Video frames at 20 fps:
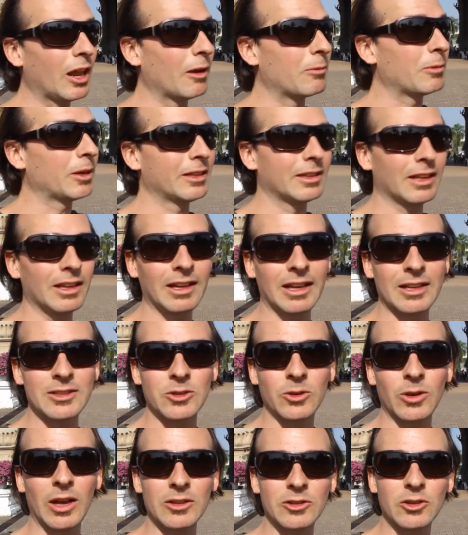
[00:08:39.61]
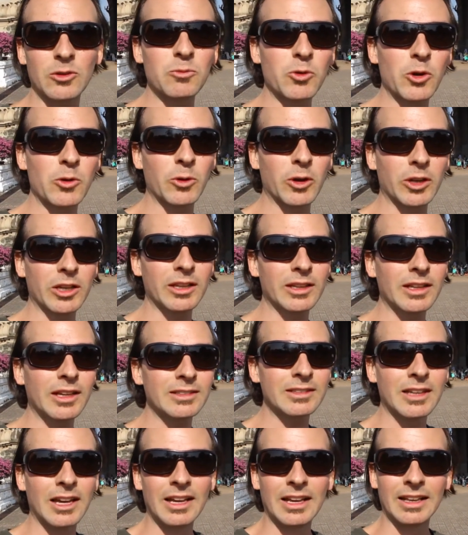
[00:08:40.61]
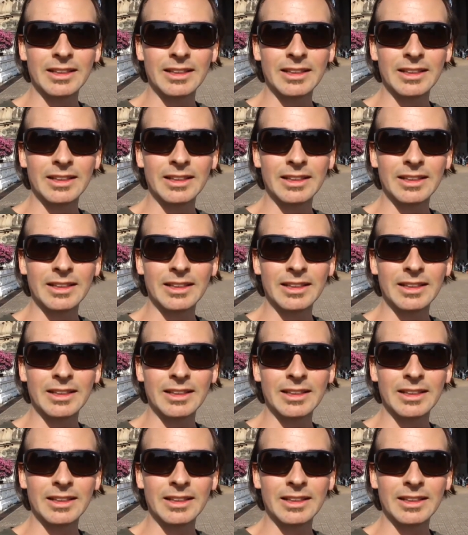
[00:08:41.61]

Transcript: las vistas de la ciudad son muy bonitas.